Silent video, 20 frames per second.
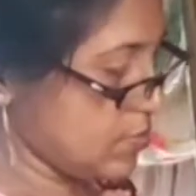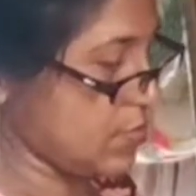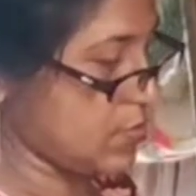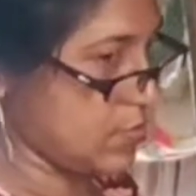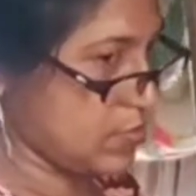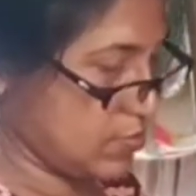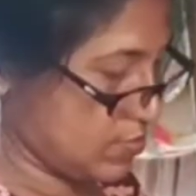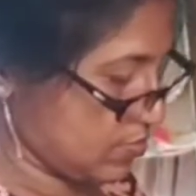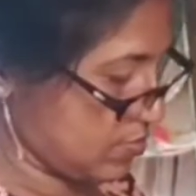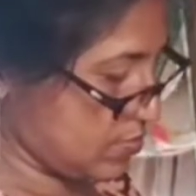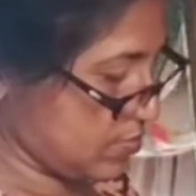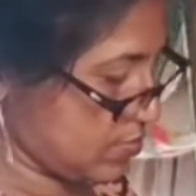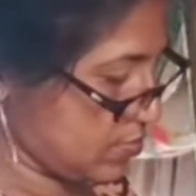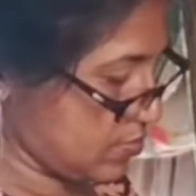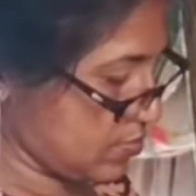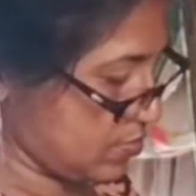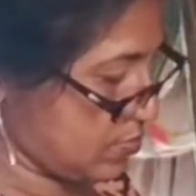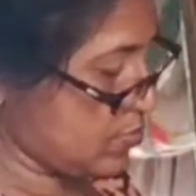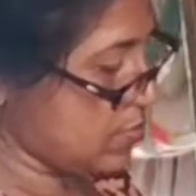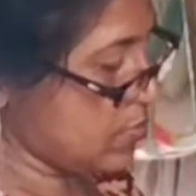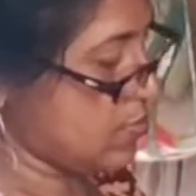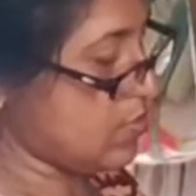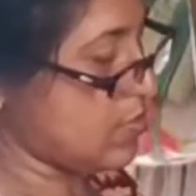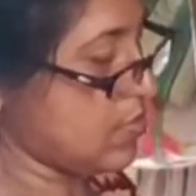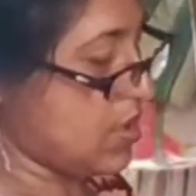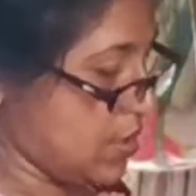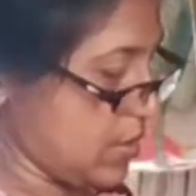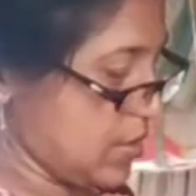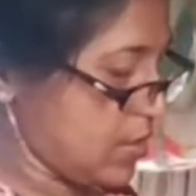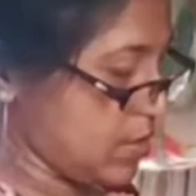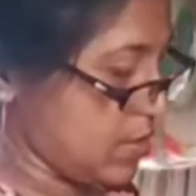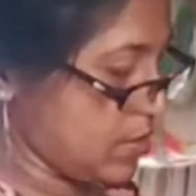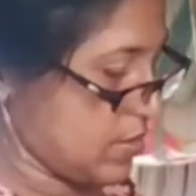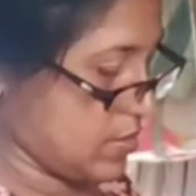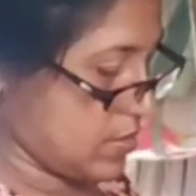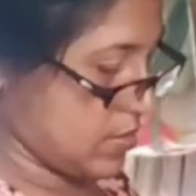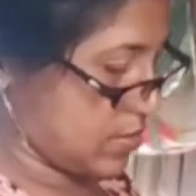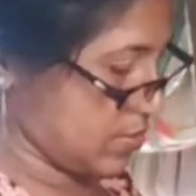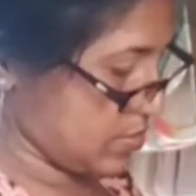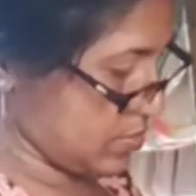তো আমি বাড়িতে
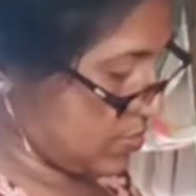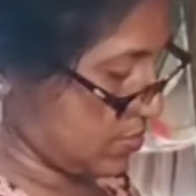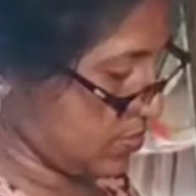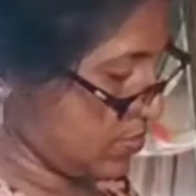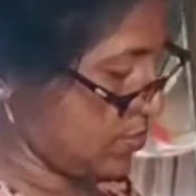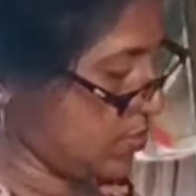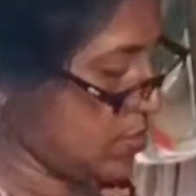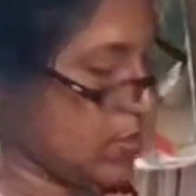আসলেই না বড়াটা একটু